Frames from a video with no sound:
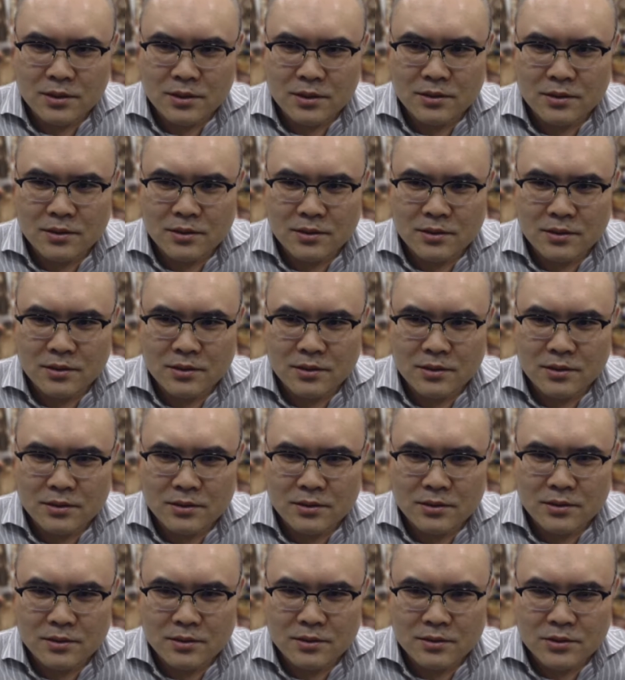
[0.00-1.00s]

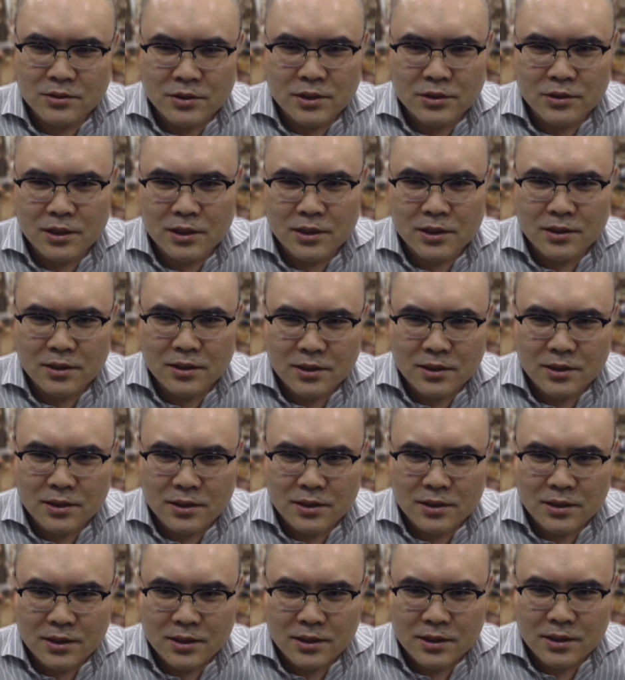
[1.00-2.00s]
정신력이
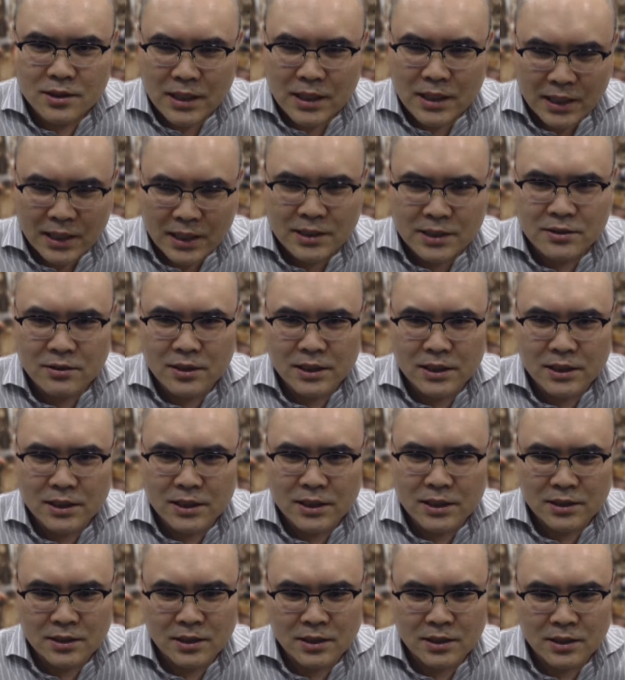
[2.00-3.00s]
강해진 것
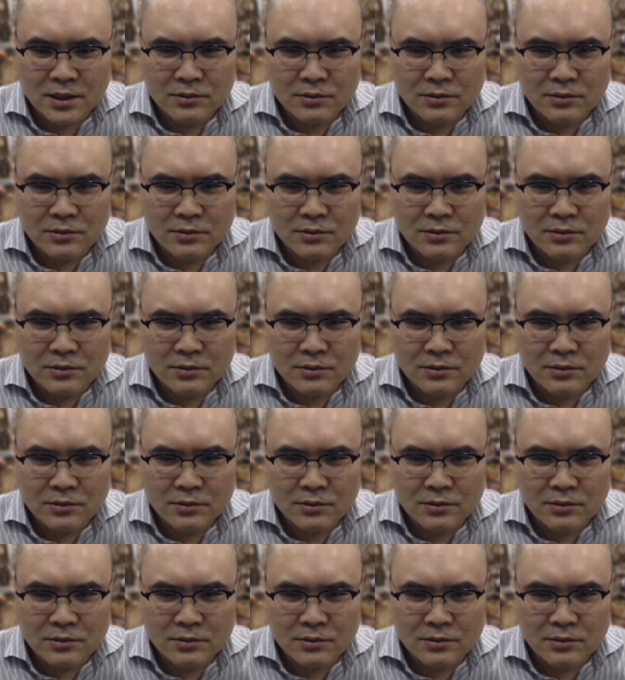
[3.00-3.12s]
같더라고요.